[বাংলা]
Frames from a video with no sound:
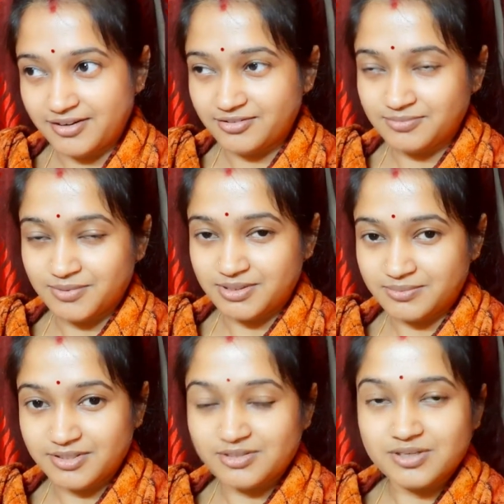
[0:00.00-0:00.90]
এখন
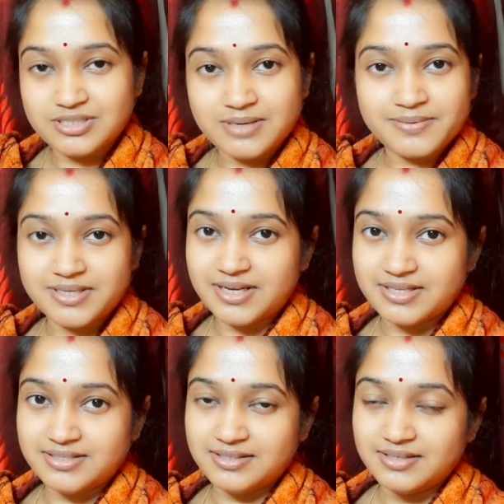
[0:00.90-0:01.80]
মোটামুটি দশটা বেজে
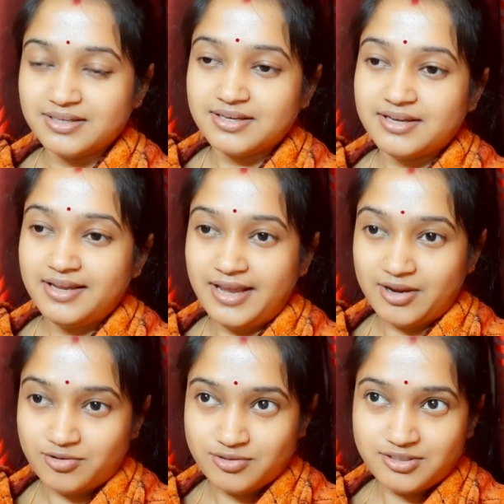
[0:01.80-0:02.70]
গেছে
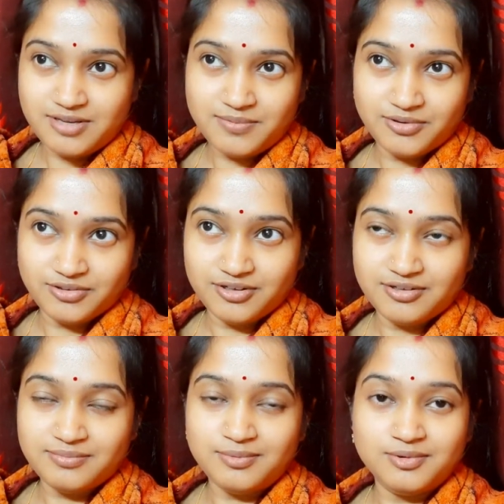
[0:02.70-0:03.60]
এখনও যদি আমি কোনো
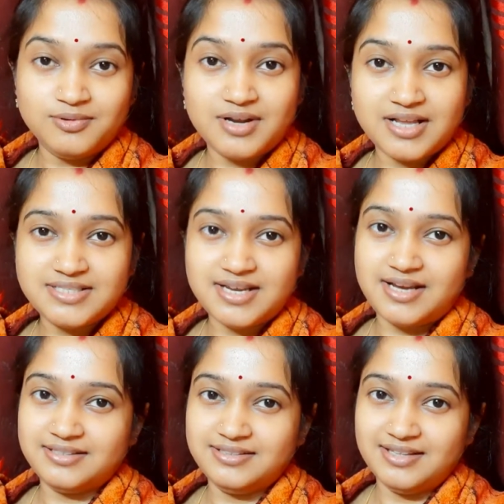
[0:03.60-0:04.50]
রকম কোনো কাজে
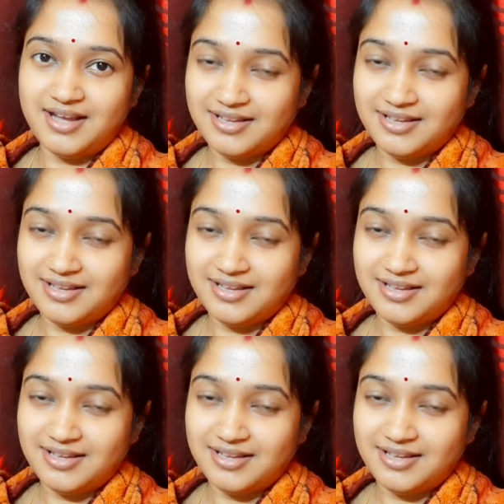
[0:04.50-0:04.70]
হাত না